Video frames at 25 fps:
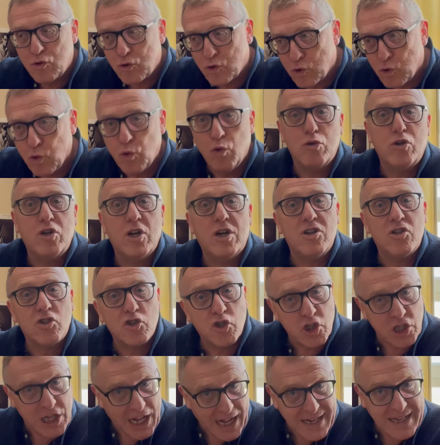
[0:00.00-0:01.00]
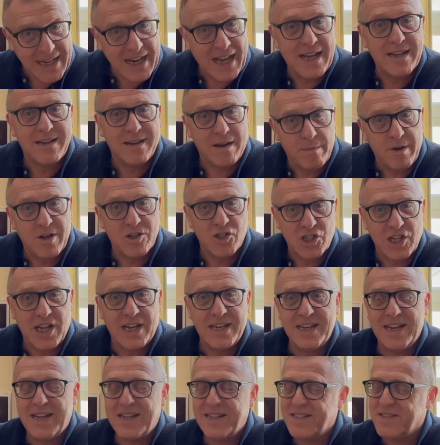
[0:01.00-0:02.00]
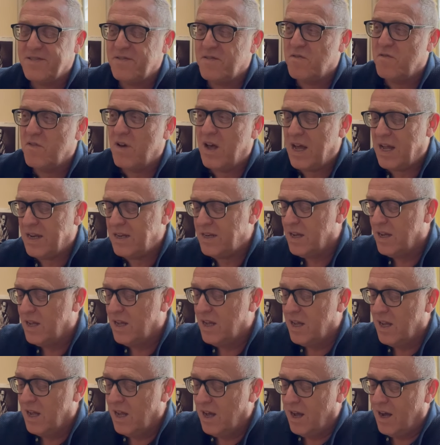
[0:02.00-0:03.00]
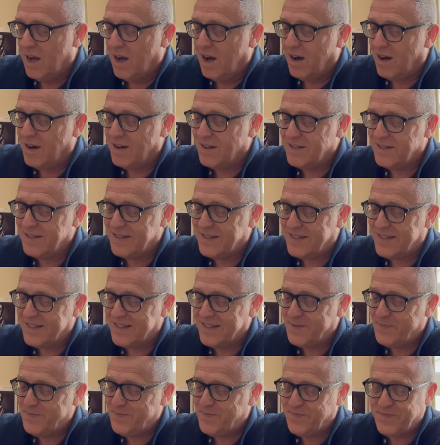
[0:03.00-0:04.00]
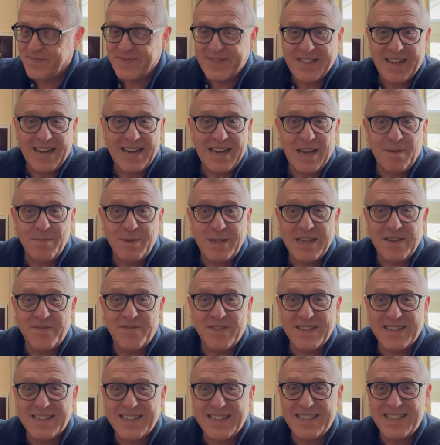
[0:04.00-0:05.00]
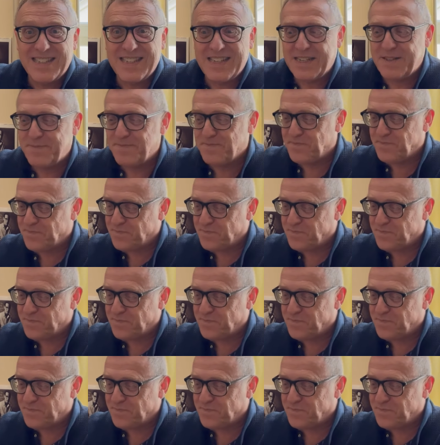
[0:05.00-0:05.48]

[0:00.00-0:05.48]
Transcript: guter Standard, aber Standard waren. Und ähm, dann habe ich etwas gesehen.